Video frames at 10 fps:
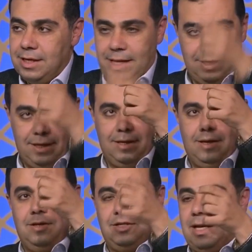يعني
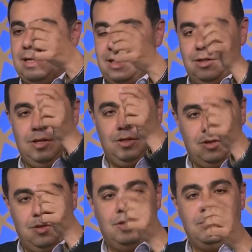بقت لوس كده
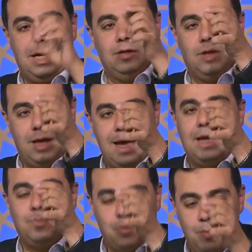يعني
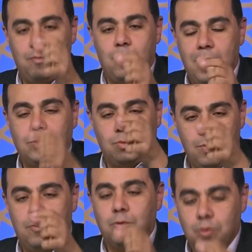قالب طوب فوق بعض طوب
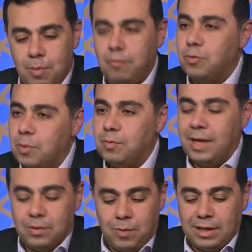فوق طوبه فوق طوبه
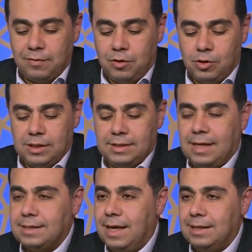جت واحده في النص
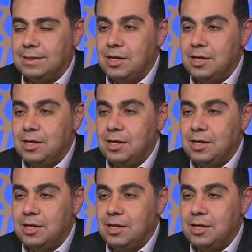اتزحزحت